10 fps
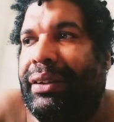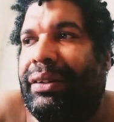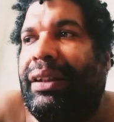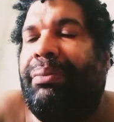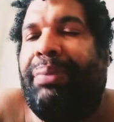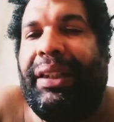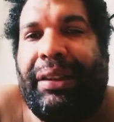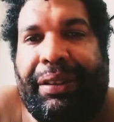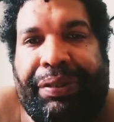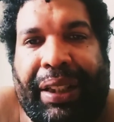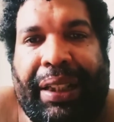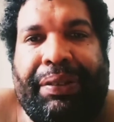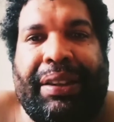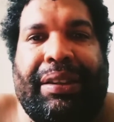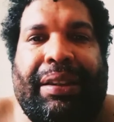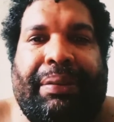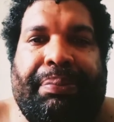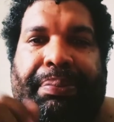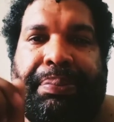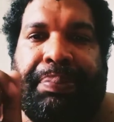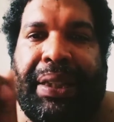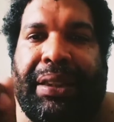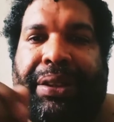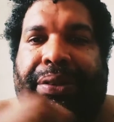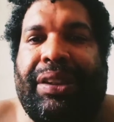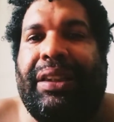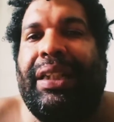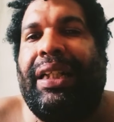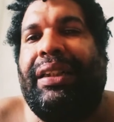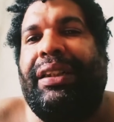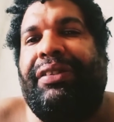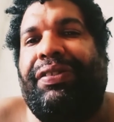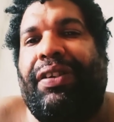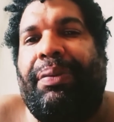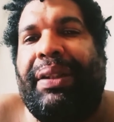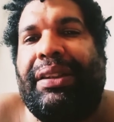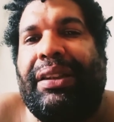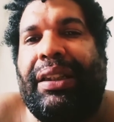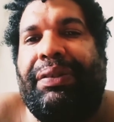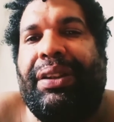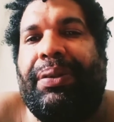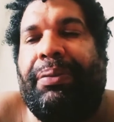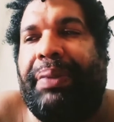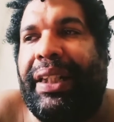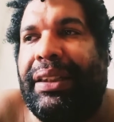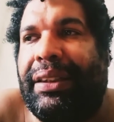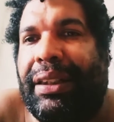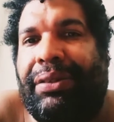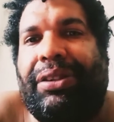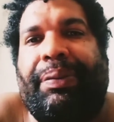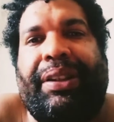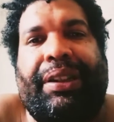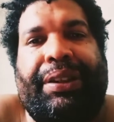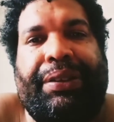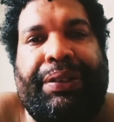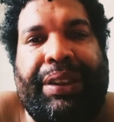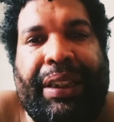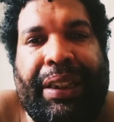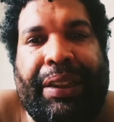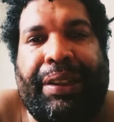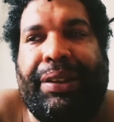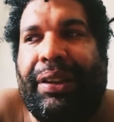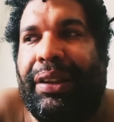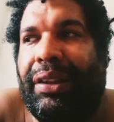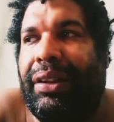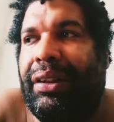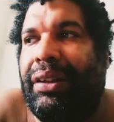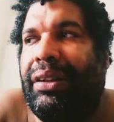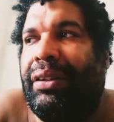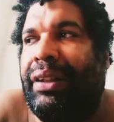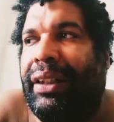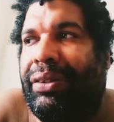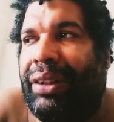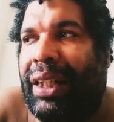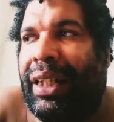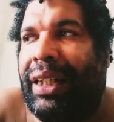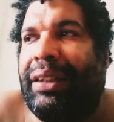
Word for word: também tiveram essa preciosidade de informação, de compreensão sobre as questões negras dentro da arte.